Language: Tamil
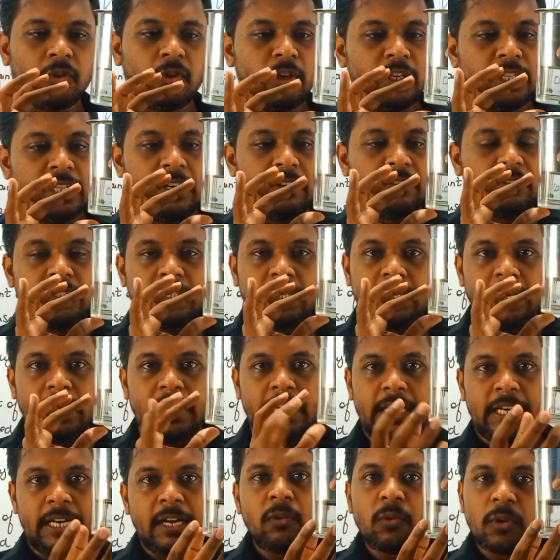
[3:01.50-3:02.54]
ஸோ இதான் வந்து
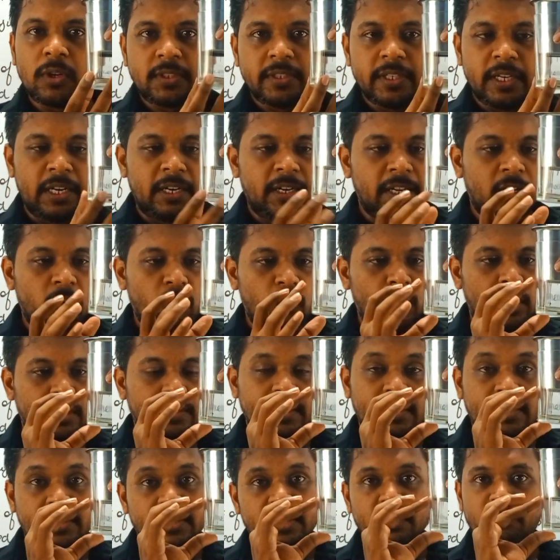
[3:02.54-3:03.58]
எனக்கு என்ன ஒரு சிலிண்டர் உள்ள
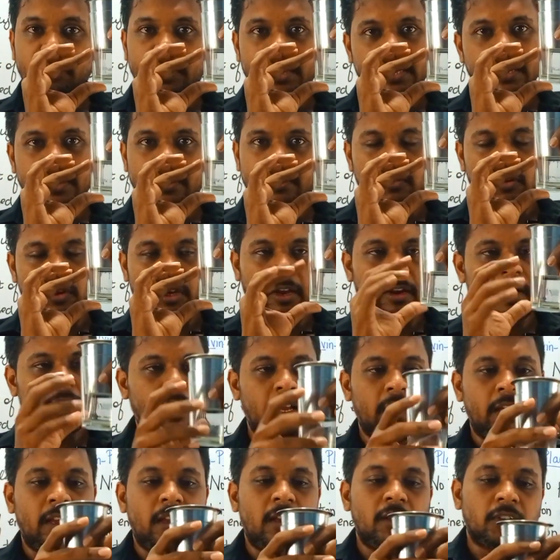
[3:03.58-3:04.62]
சிஸ்டம் இருக்குது
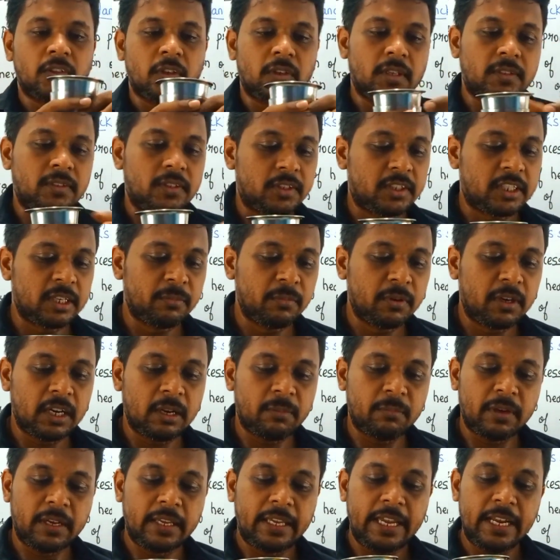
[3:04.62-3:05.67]
ஓகேங்களா ஸோ இந்த
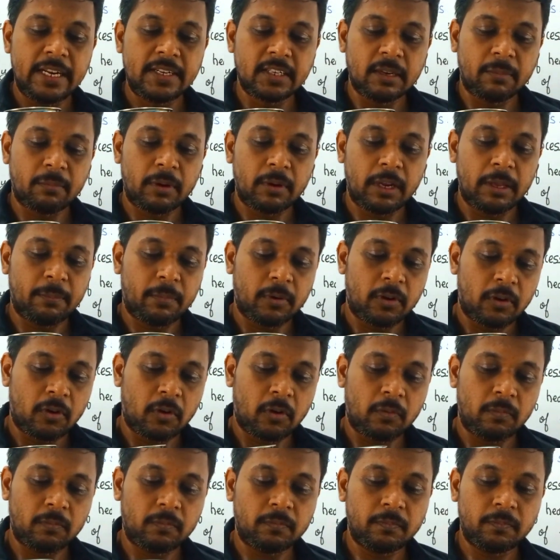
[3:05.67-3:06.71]
சிஸ்டமுக்கு நம்ம ஹீட் சப்ளை
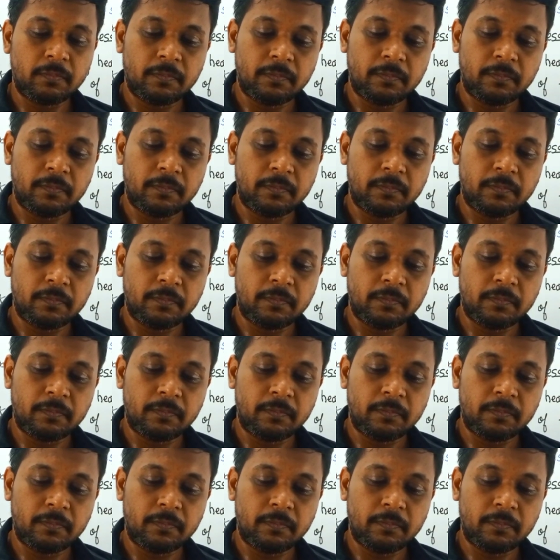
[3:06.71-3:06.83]
பண்ணுறோம்